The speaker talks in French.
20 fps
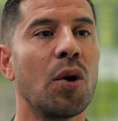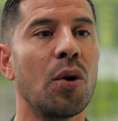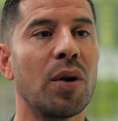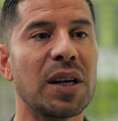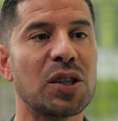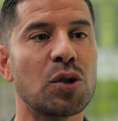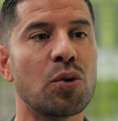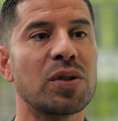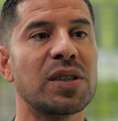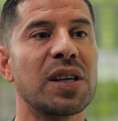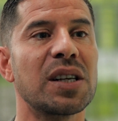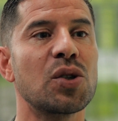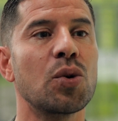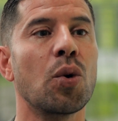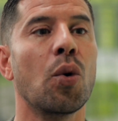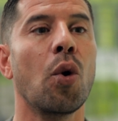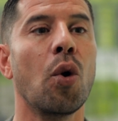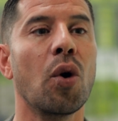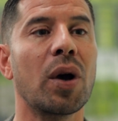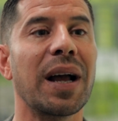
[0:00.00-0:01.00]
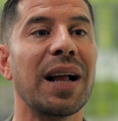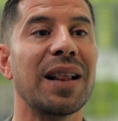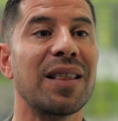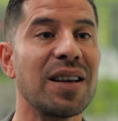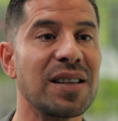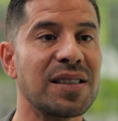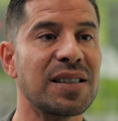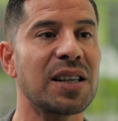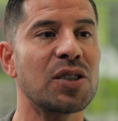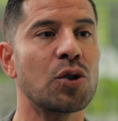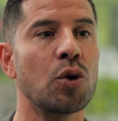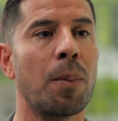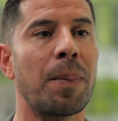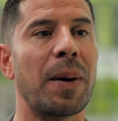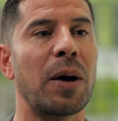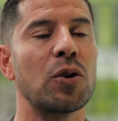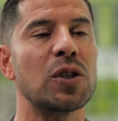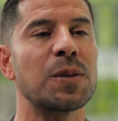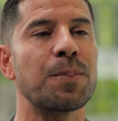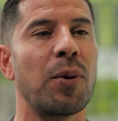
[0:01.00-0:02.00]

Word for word: une association locale d'insertion par le